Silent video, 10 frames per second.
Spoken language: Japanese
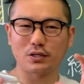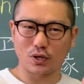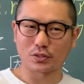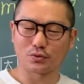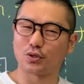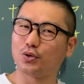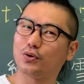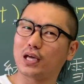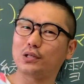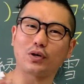居とかその
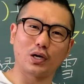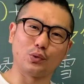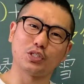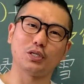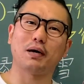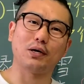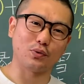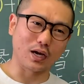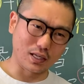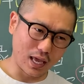狂言とかのお芝居
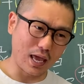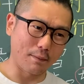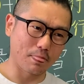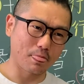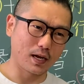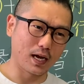とかで